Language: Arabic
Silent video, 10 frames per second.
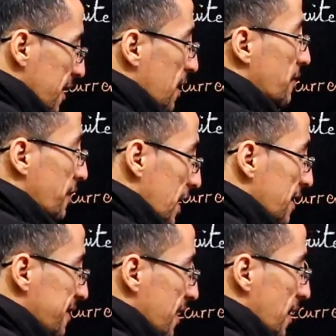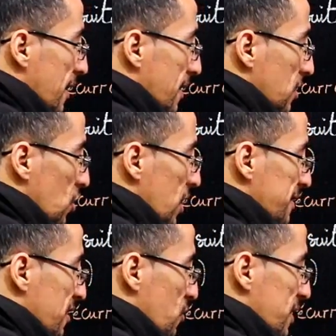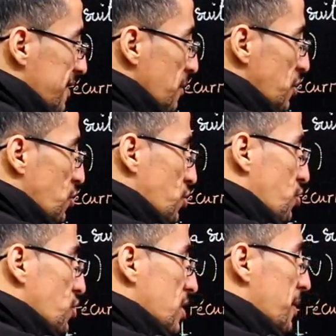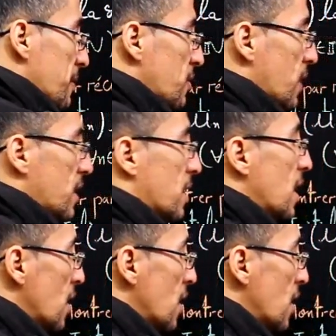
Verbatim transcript: صحيحه فعلا صحيحه حيت الى زيرو كتساوي جوج جوج كبر من واحد